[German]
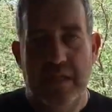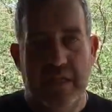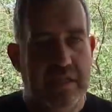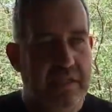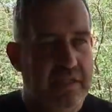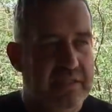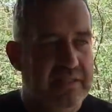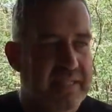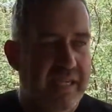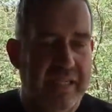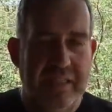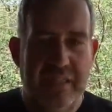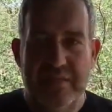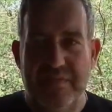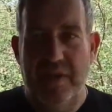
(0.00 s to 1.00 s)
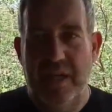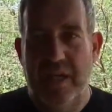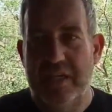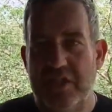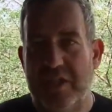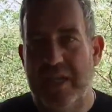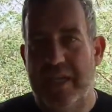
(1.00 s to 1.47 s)
Äh, Zelt ist
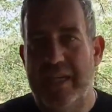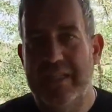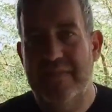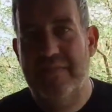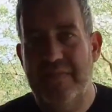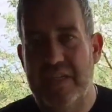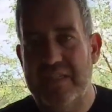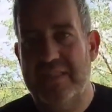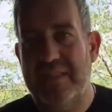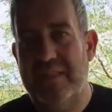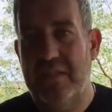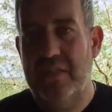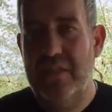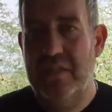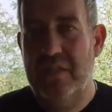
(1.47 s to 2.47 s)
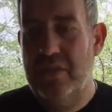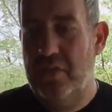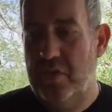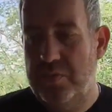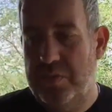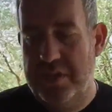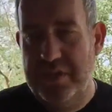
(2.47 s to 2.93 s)
vielleicht etwas äh,
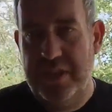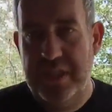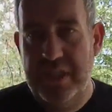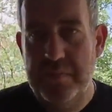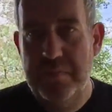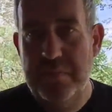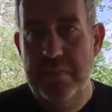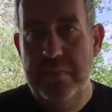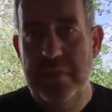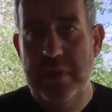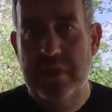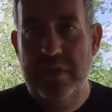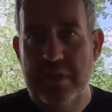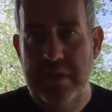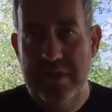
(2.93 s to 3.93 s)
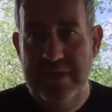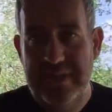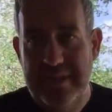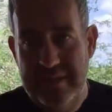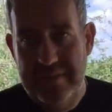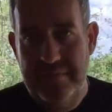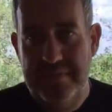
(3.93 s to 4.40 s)
übertrieben, äh, es
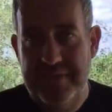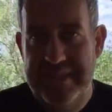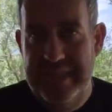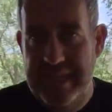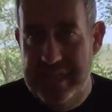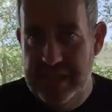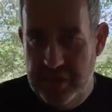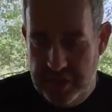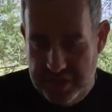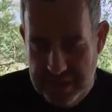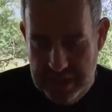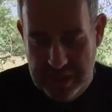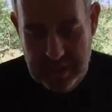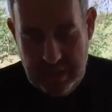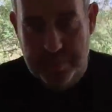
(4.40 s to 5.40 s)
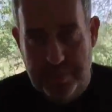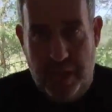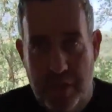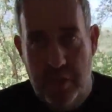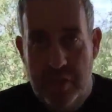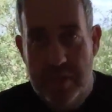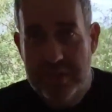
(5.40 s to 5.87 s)
ist im Zeltstil
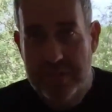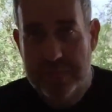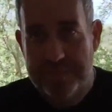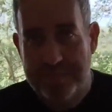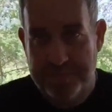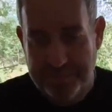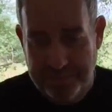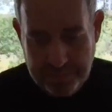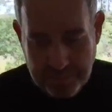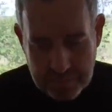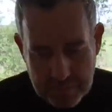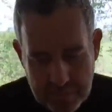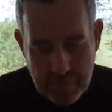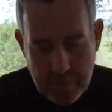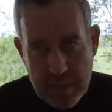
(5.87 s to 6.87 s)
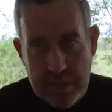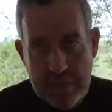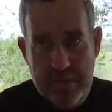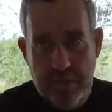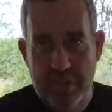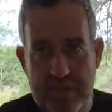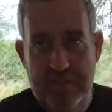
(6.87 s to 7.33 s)
gebaut.
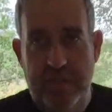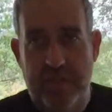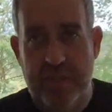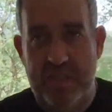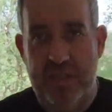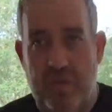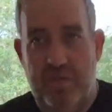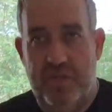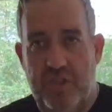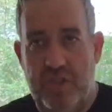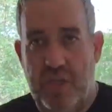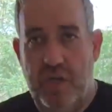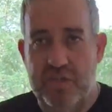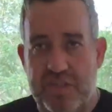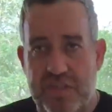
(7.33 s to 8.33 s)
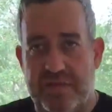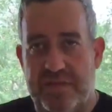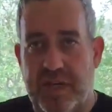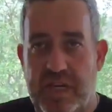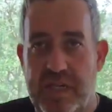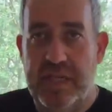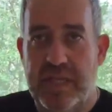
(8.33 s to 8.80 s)
So, jetzt wäre ich fast noch auf die Schnauze
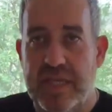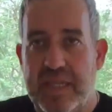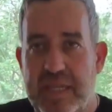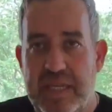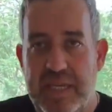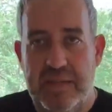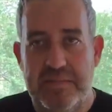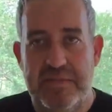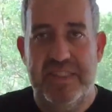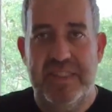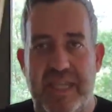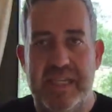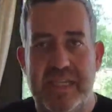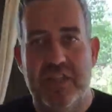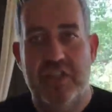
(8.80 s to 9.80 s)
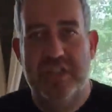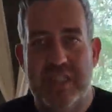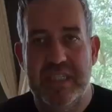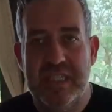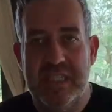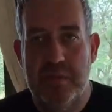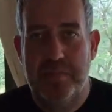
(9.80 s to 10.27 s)
gefallen. Im
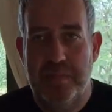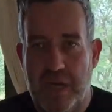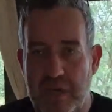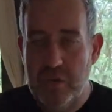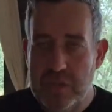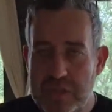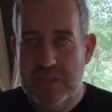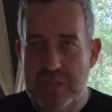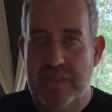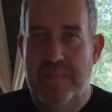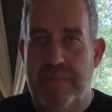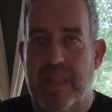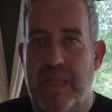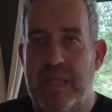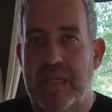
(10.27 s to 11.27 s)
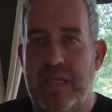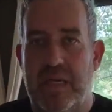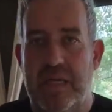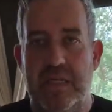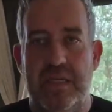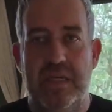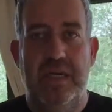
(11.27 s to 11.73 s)
Zeltstil gebaut
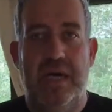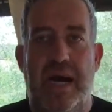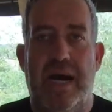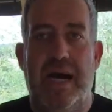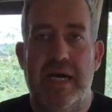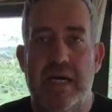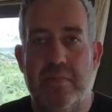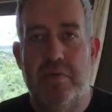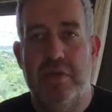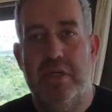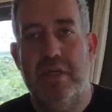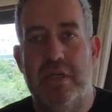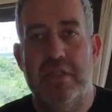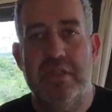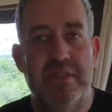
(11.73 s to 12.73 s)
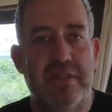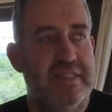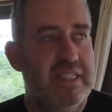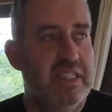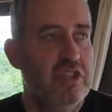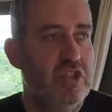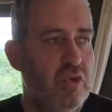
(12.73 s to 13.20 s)
äh, aber es
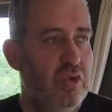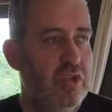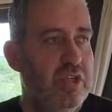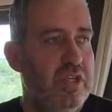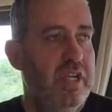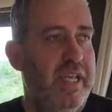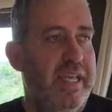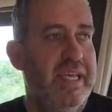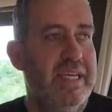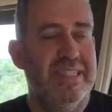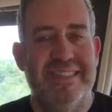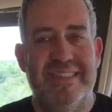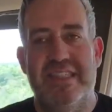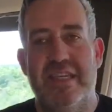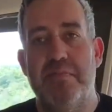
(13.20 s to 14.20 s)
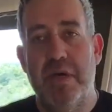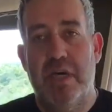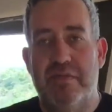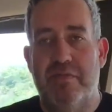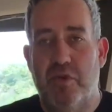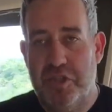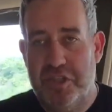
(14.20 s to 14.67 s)
sind schon eher
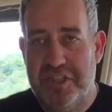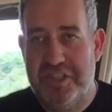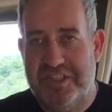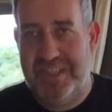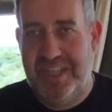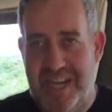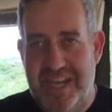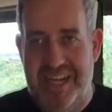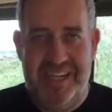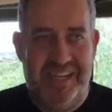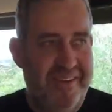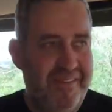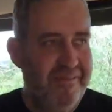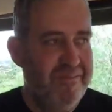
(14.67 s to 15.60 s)
Zimmer, würde ich sagen.